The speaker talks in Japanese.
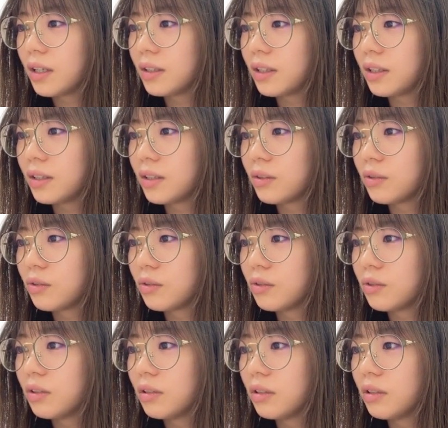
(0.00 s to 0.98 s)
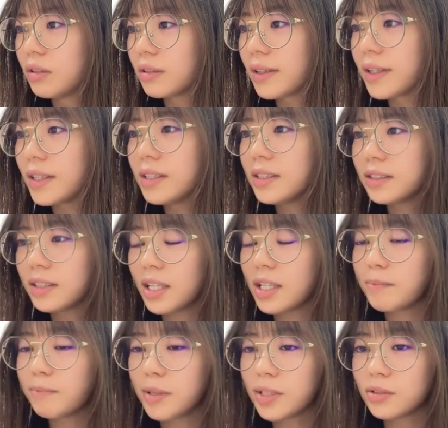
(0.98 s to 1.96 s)
うなんていうの棚にさ
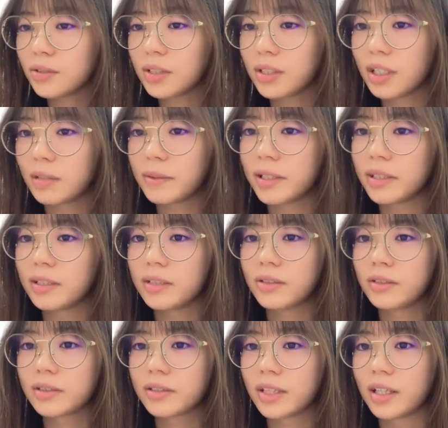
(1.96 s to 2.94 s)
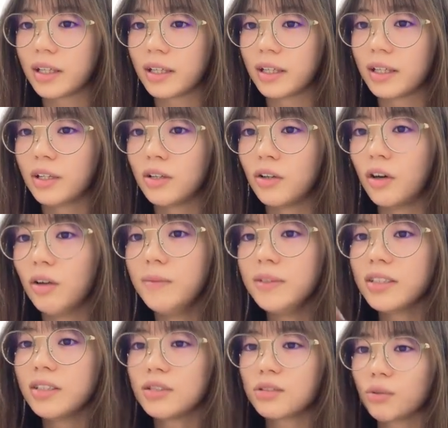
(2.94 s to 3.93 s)
いっぱい商品並べられてる時さお
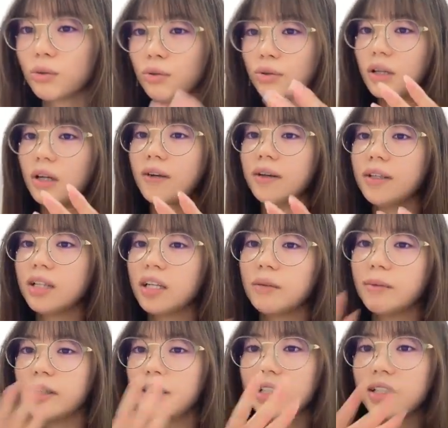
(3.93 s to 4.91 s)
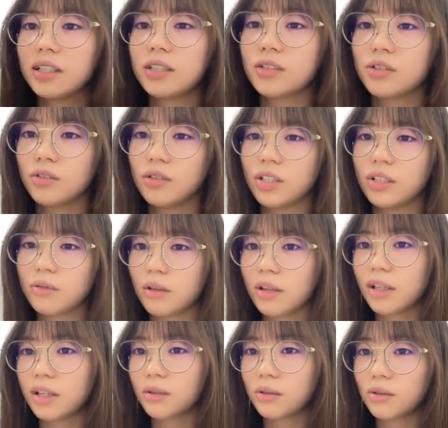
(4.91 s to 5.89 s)
店の外側に並べられてる商品取
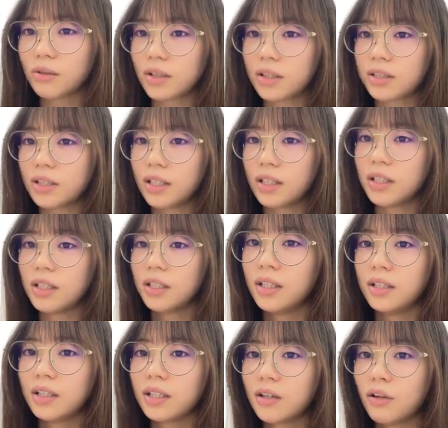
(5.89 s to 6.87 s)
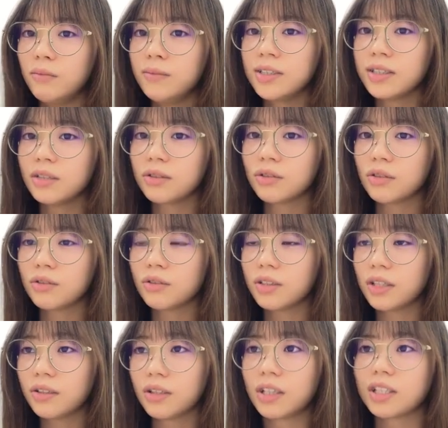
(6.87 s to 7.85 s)
りたい時とかさなんかお店の外
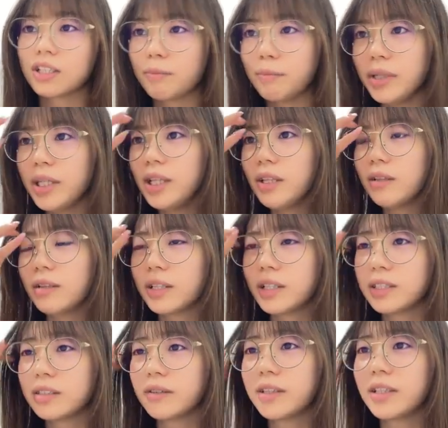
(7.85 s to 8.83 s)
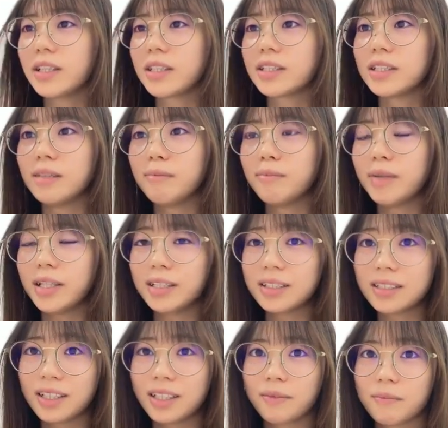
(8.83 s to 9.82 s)
に出るからさピーとかなっちゃわないか心配で
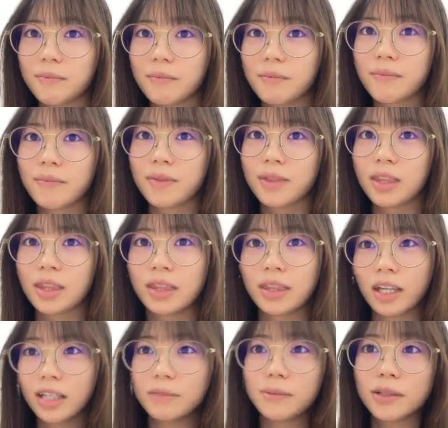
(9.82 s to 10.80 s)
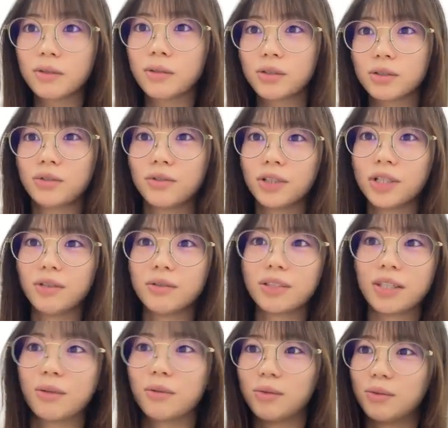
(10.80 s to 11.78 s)
さなるべくこう商品を
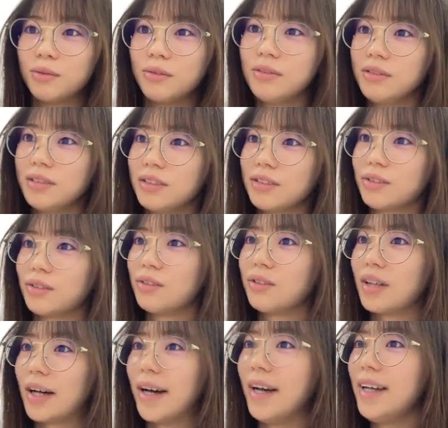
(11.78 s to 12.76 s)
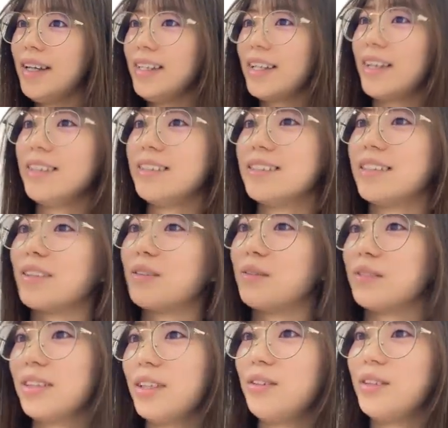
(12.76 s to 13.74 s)
さこうその範囲内にさ
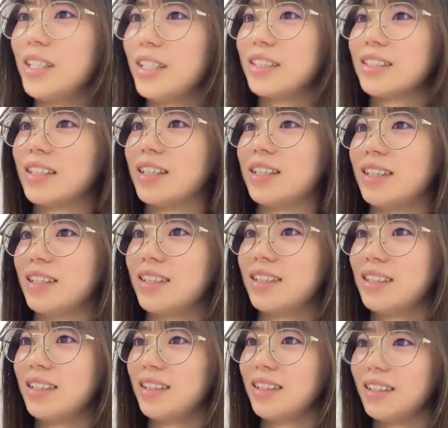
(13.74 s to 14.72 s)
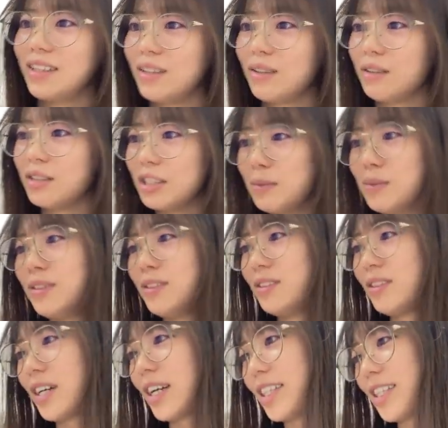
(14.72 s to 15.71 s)
こう手を入れてさこう自
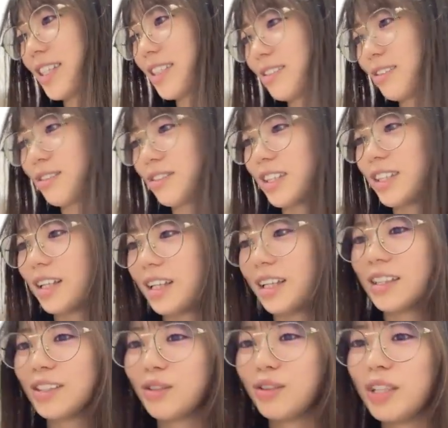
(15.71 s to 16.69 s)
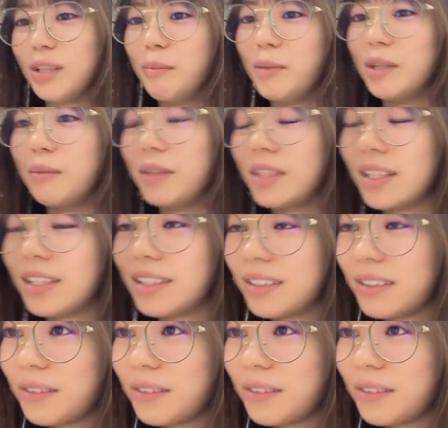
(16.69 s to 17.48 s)
分の体だけ外出て商品見るみたいな